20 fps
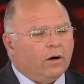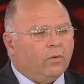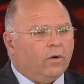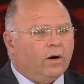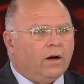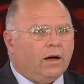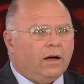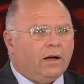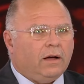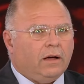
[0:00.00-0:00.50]

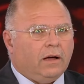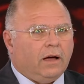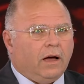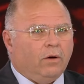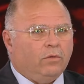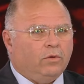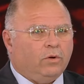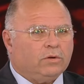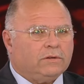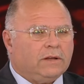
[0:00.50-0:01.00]
هو
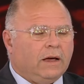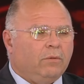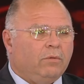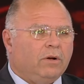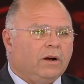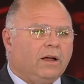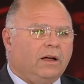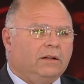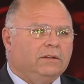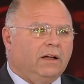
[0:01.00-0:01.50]
أو
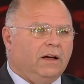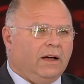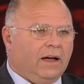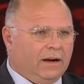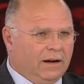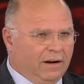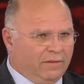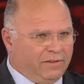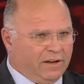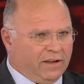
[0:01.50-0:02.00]
يساوي القضاء
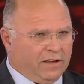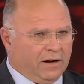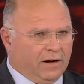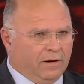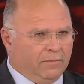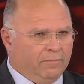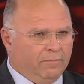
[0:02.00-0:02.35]
على فكرة أنا